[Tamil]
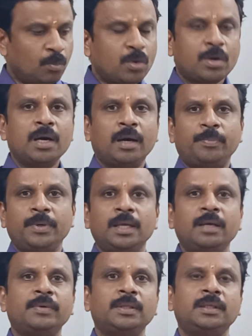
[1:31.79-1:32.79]
புக்கை
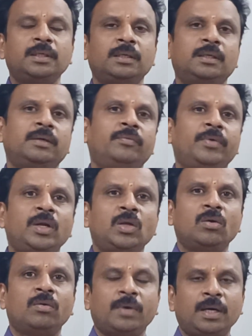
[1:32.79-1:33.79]
அப்படியே வந்து
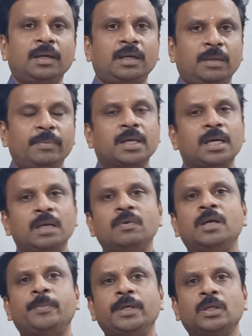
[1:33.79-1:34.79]
வீடியோவாக நம்ம
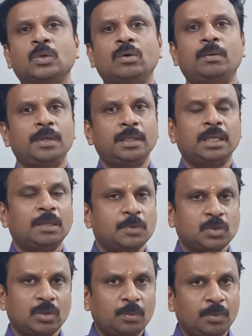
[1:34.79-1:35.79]
கன்வெர்ட் பண்ணியிருக்கோம் அப்படின்னு தான்
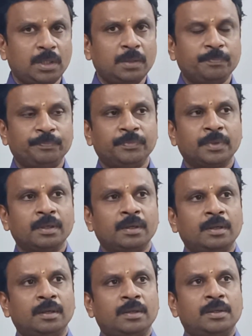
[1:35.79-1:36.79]
நம்ம சொல்ல முடியும்
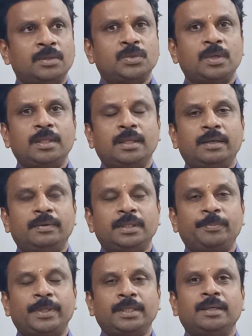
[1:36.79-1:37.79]
ஸோ இதில் வந்து
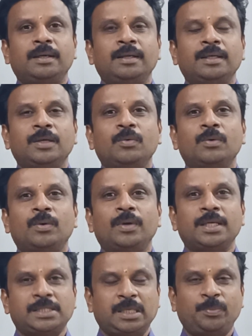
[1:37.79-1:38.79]
பார்த்திங்கன்னா நீங்கள்
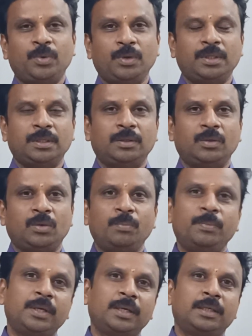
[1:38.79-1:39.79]
உங்களுடைய சப்போர்ட்டு
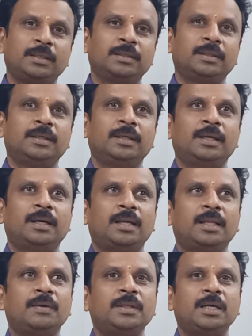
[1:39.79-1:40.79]
ரொம்ப
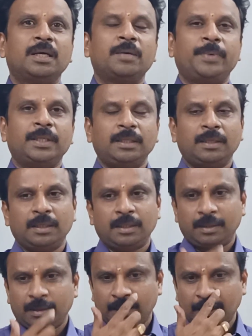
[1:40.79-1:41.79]
அதாவது நாங்கள் பார்த்தீங்கன்னா
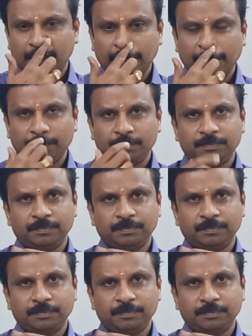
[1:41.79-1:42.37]
நான்